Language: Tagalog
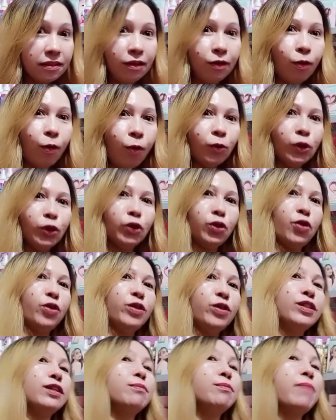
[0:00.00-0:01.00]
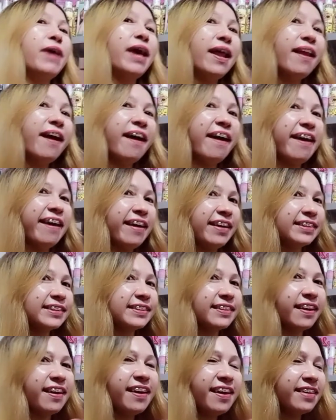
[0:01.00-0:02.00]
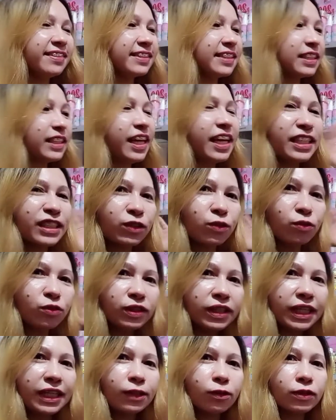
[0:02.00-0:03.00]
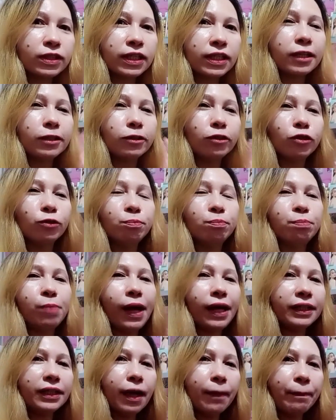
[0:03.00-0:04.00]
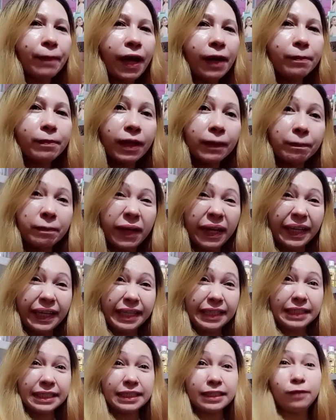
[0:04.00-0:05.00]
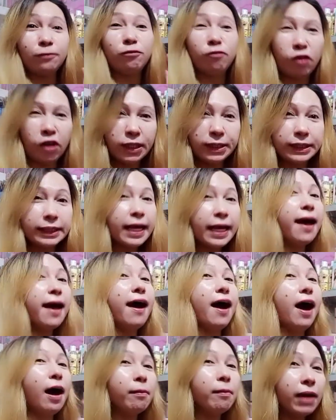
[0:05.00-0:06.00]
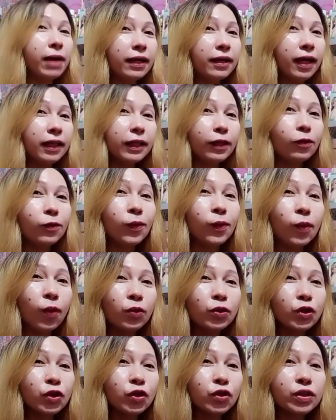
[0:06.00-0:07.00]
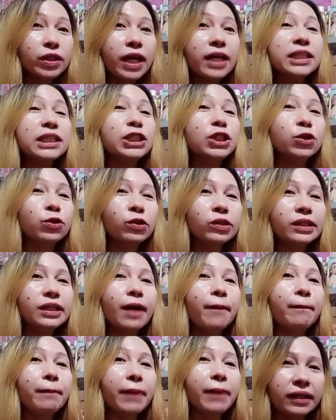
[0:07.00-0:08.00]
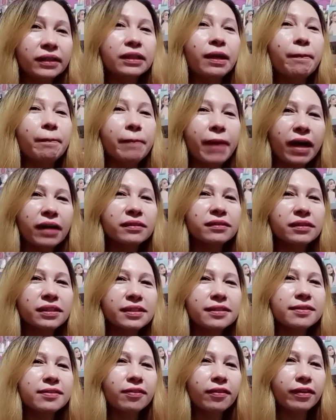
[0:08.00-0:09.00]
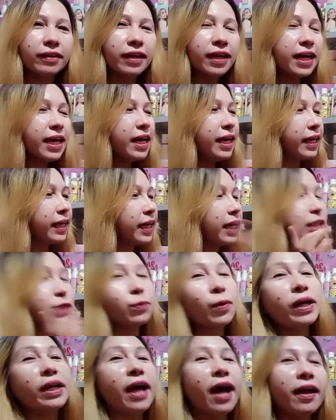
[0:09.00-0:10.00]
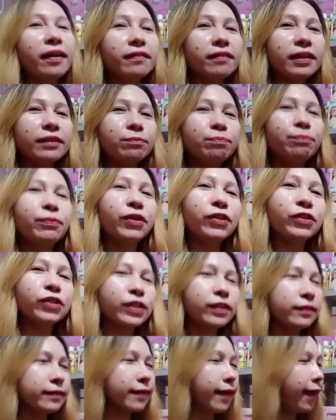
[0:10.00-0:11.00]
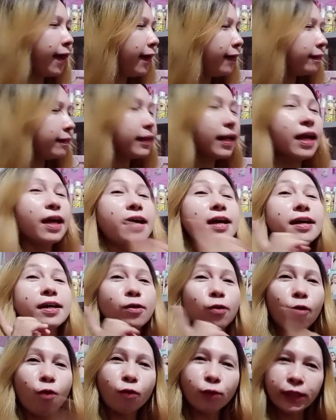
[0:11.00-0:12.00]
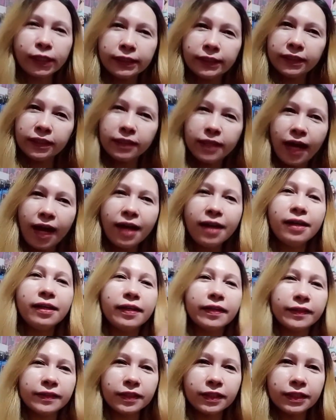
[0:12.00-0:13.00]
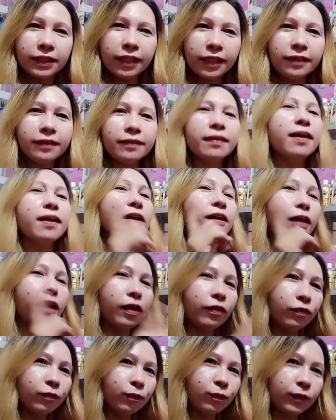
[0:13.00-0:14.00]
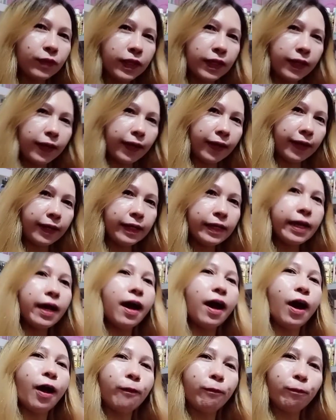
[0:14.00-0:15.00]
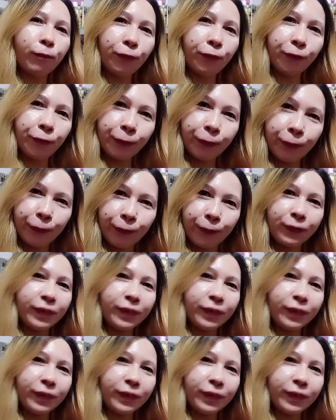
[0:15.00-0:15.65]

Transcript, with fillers: lotion ni Bella Essence. Yes, kung dito sa Rejuve, tak na tak magpakinis ng face. Abangan natin yung lotion niya. Sure na pak na pak din yun. Yes, 100% original, legit, FDA approved.